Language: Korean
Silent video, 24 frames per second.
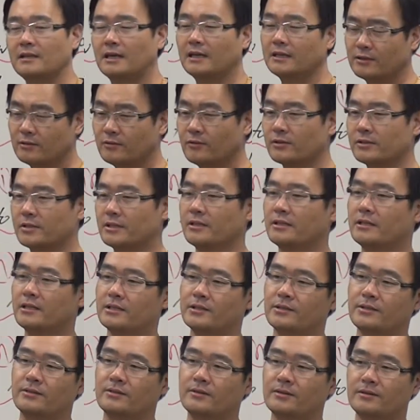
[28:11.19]
하는 거지 이렇게
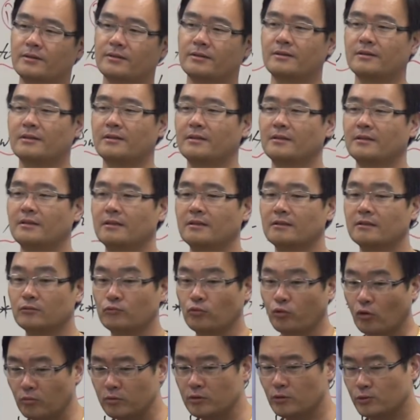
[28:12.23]
해서
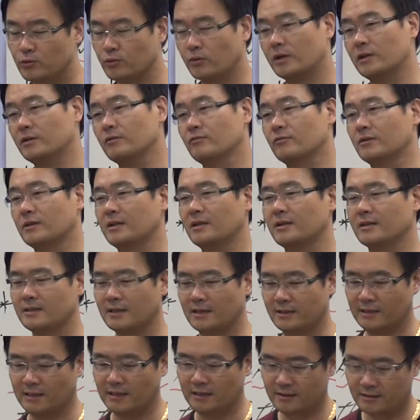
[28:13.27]
도움을 요청하는 거야
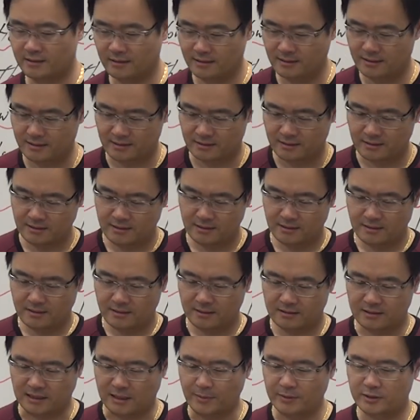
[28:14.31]
야 나한테
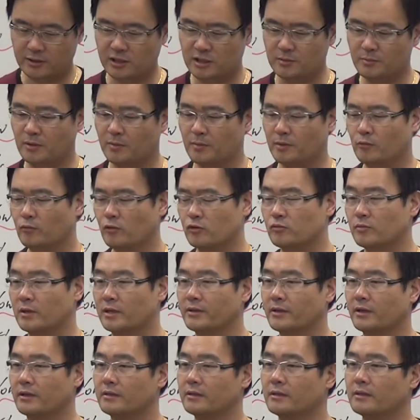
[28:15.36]
한 470만 원만 꿔주면 안
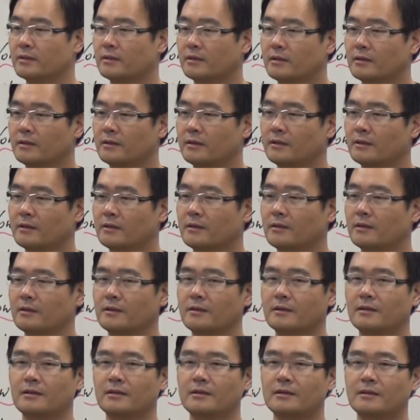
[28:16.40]
되겠니?
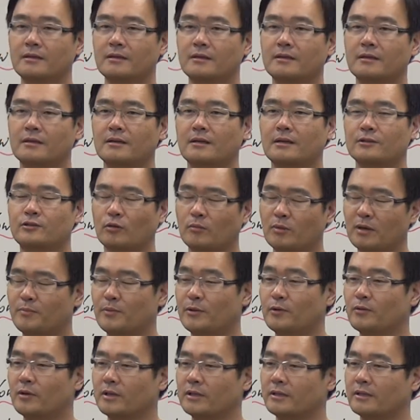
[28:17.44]
정말
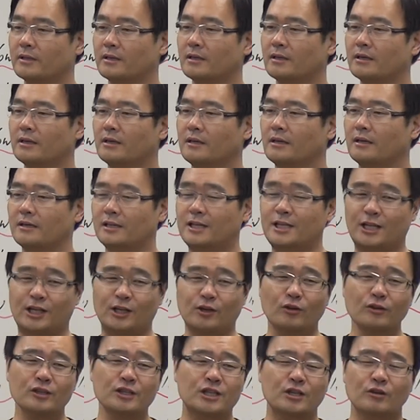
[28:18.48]
필요한데 그러니까
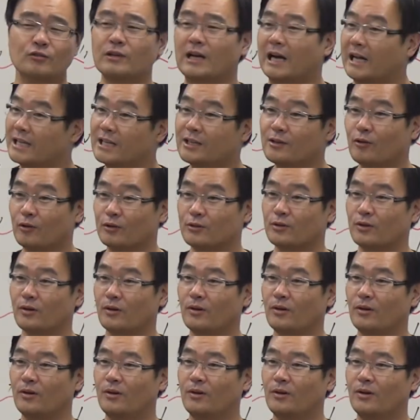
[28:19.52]
이런 식은 아닌 거죠
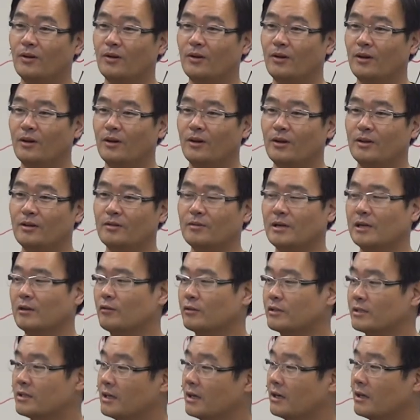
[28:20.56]
이거
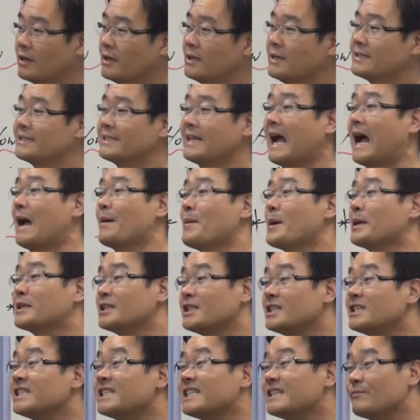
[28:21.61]
아니고 그냥
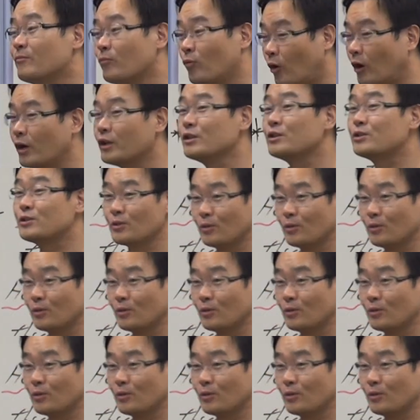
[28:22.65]
470원